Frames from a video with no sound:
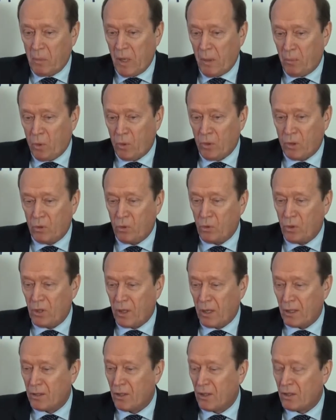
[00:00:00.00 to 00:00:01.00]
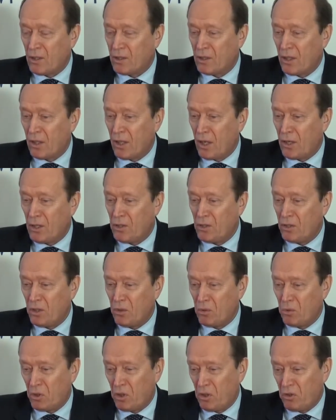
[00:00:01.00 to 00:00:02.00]
я понял, люди разных национальностей,
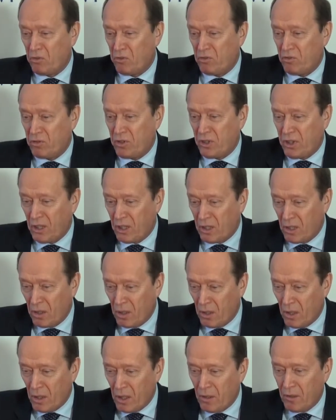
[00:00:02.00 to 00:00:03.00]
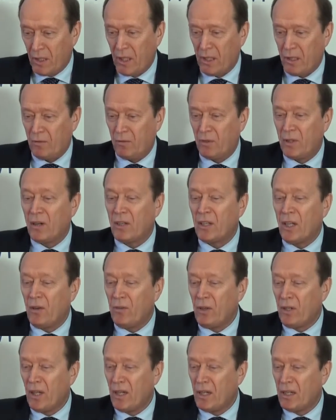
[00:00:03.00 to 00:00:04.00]
но их всех э,
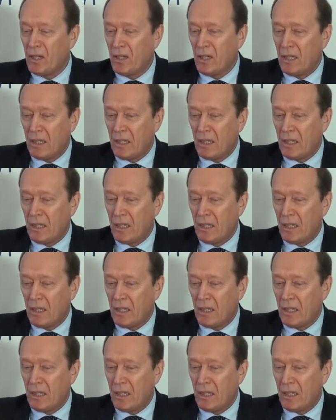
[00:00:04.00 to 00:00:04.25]
вдохновило